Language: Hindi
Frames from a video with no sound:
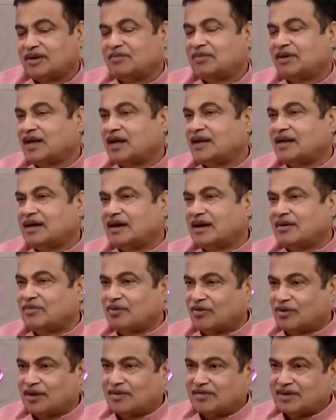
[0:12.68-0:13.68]
मुझे बनाने का
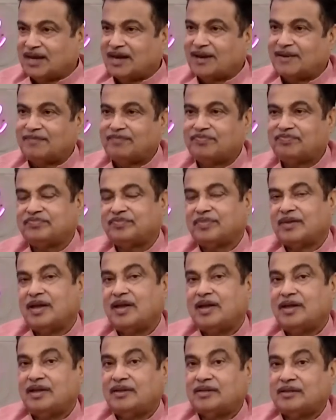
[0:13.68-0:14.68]
मौका मिला
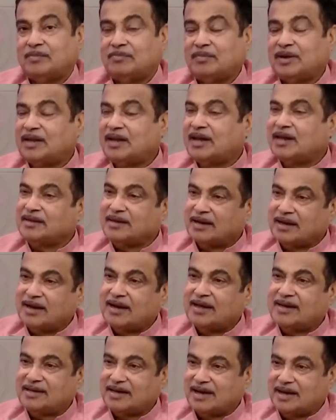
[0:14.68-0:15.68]
तब मैंने एक
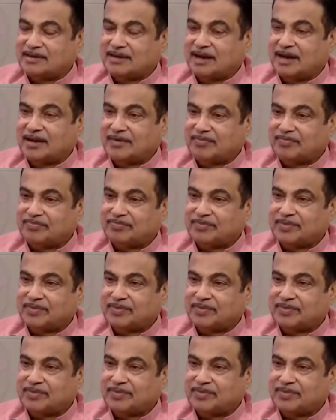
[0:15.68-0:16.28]
निर्णय किया था